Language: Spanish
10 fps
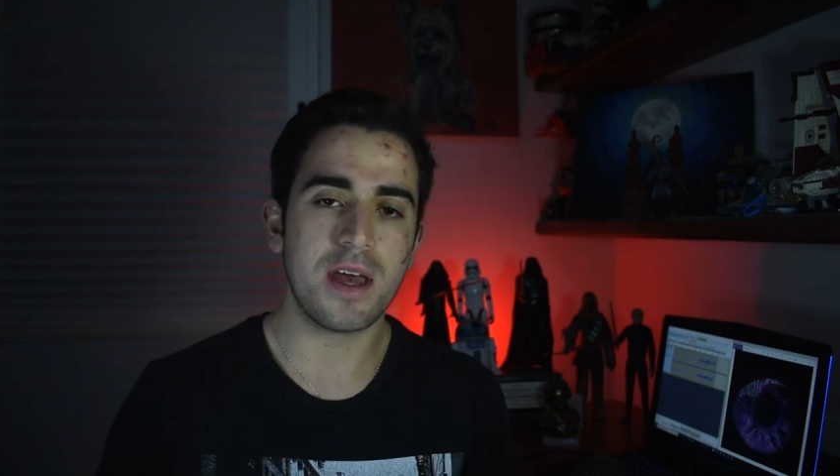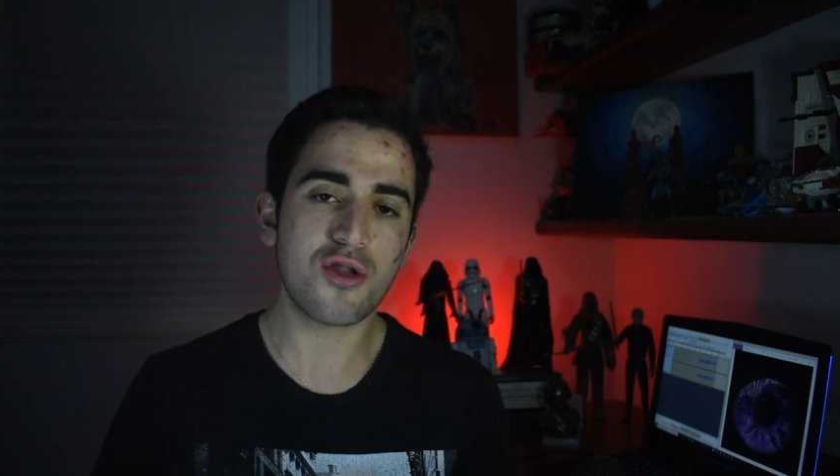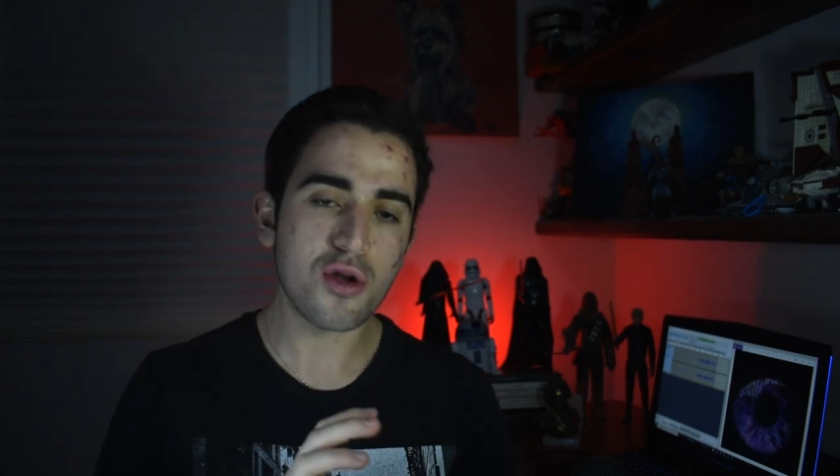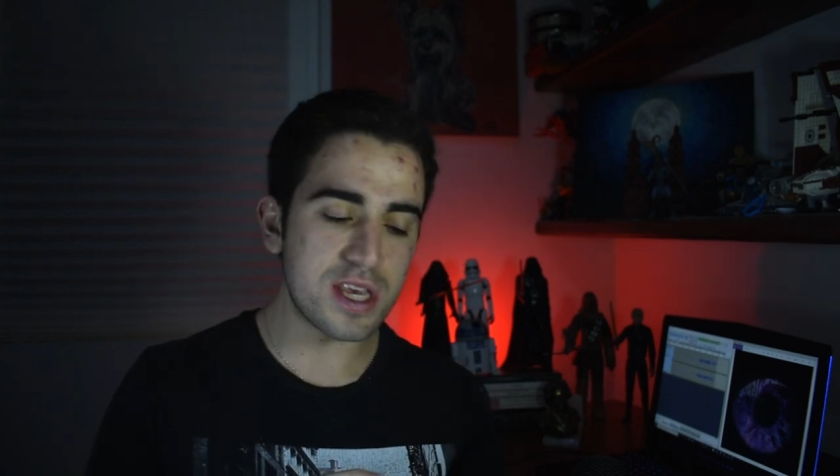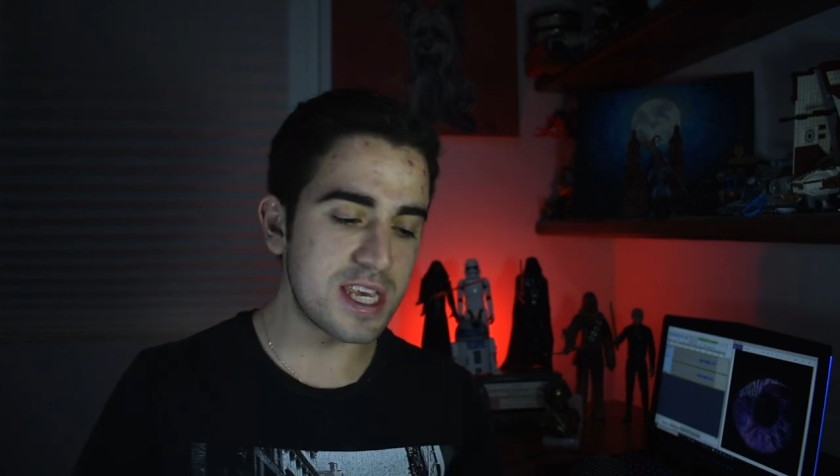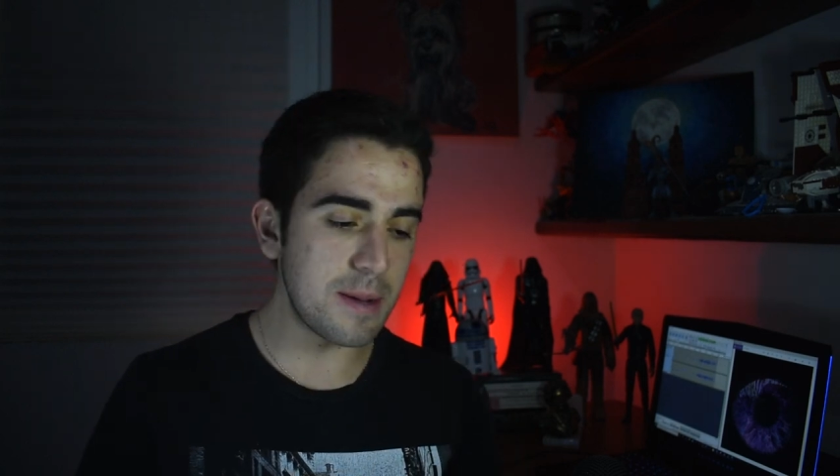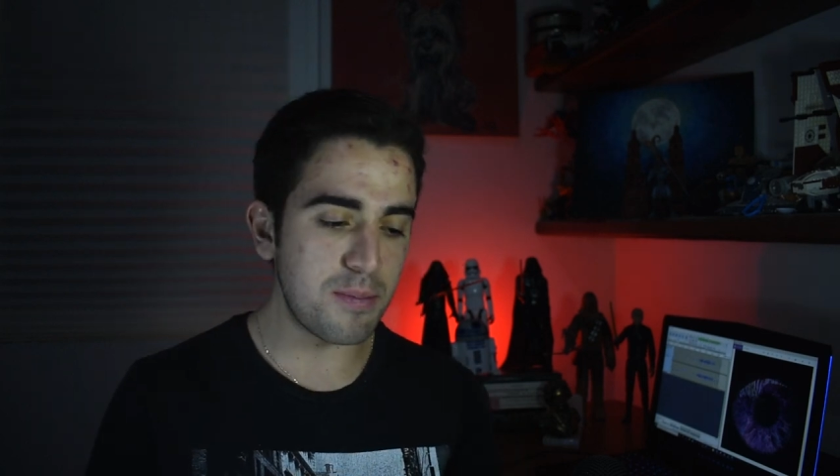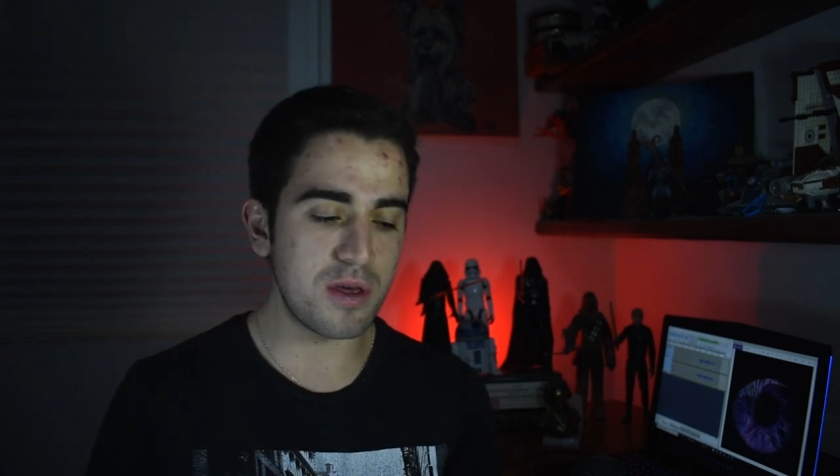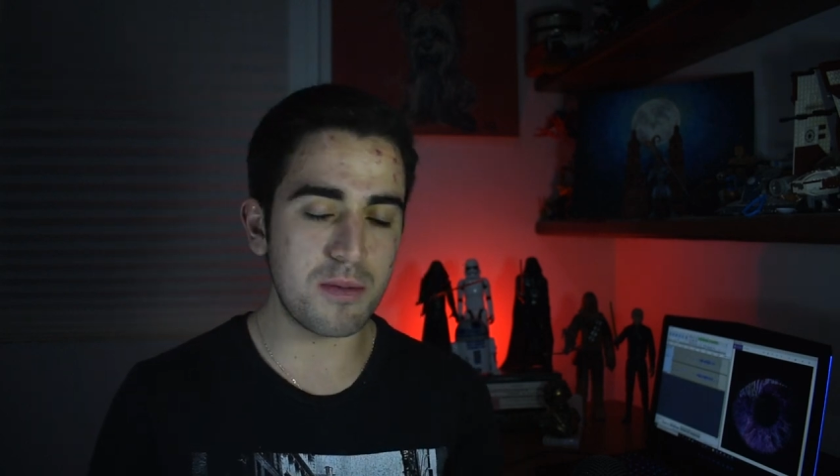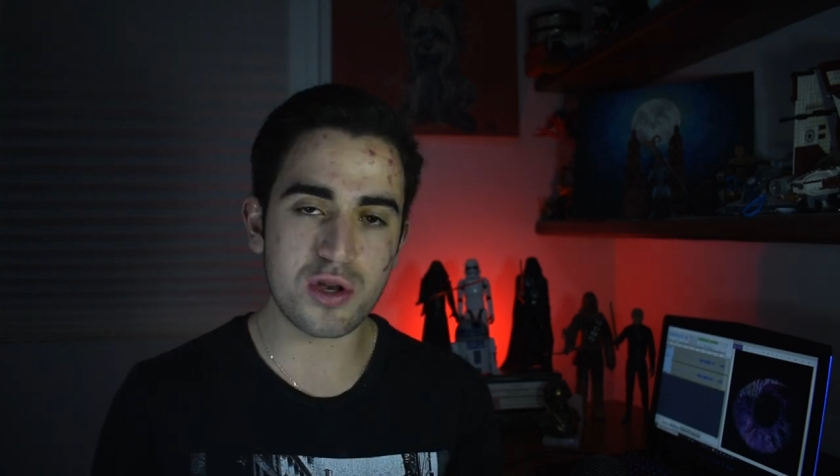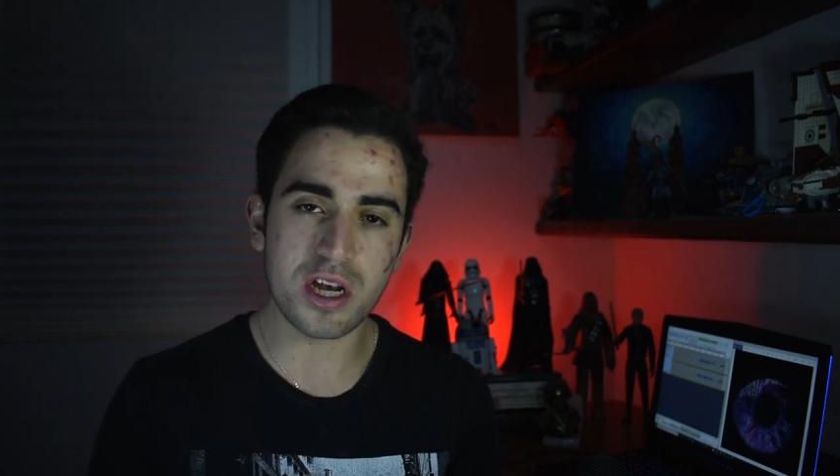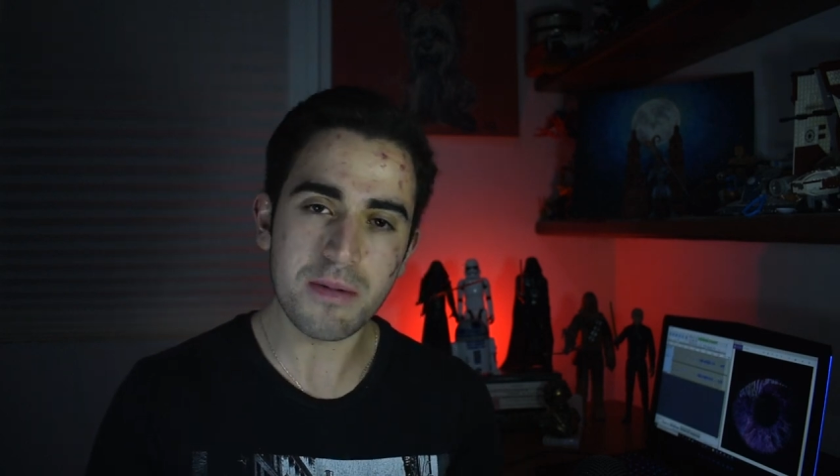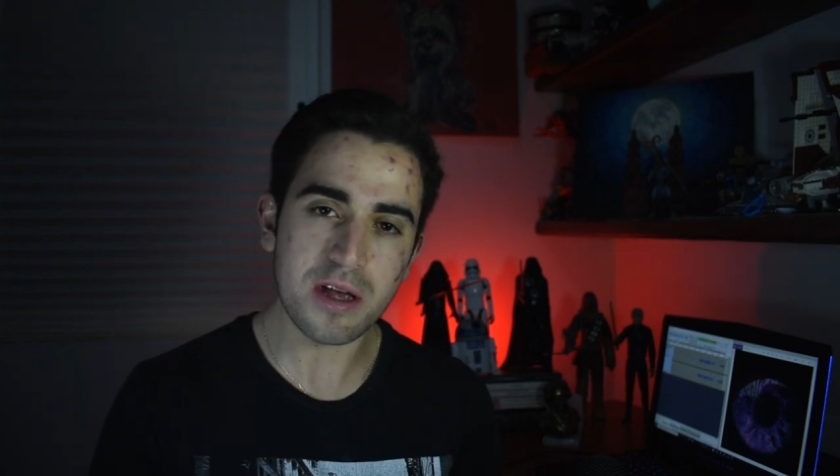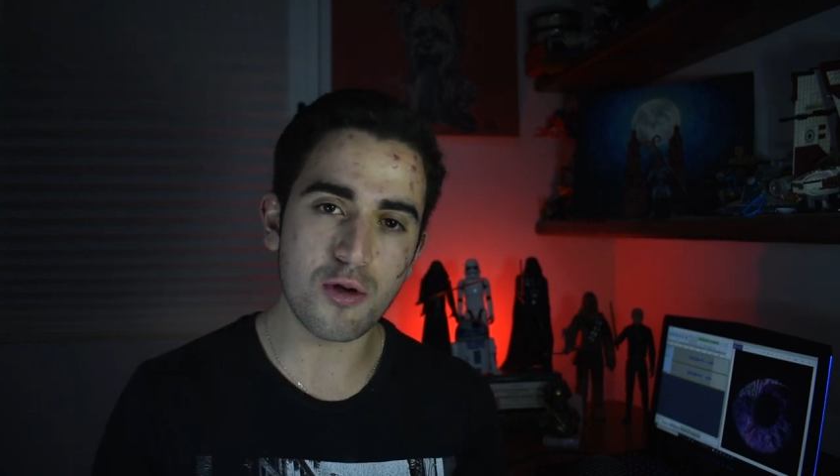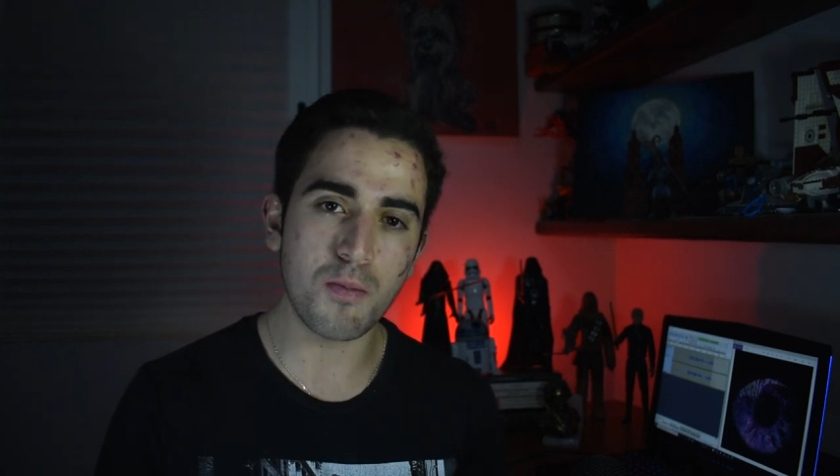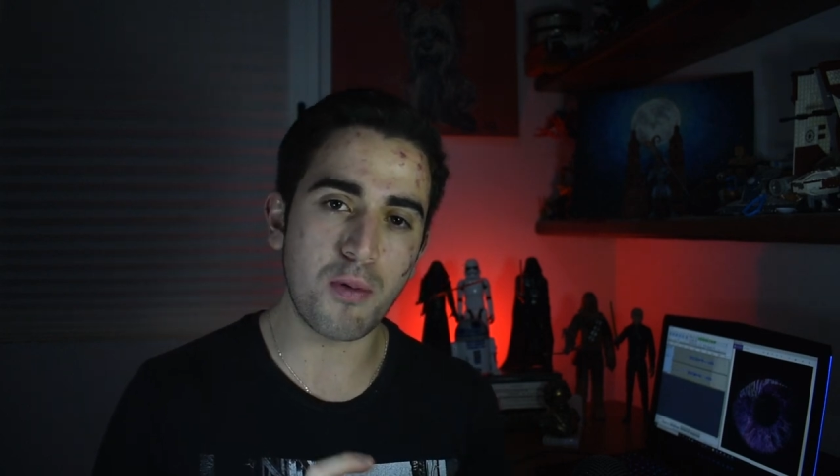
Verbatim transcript: Entonces ya podemos ir viendo un